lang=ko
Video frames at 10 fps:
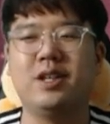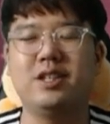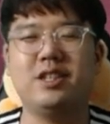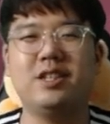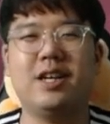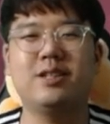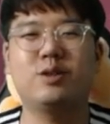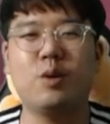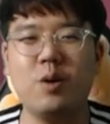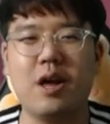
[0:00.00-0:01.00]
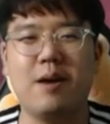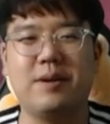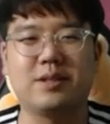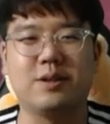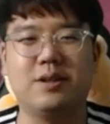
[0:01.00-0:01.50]
신한 솔
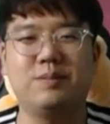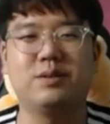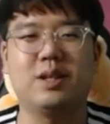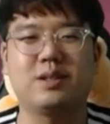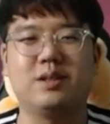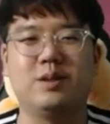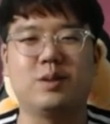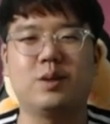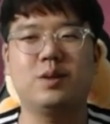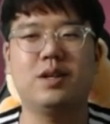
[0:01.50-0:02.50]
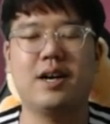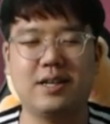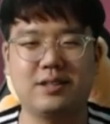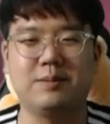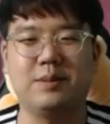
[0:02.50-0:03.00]
앱에서 부탁드리도록
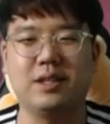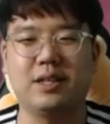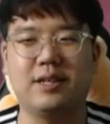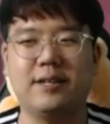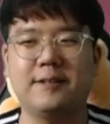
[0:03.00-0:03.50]
하겠습니다.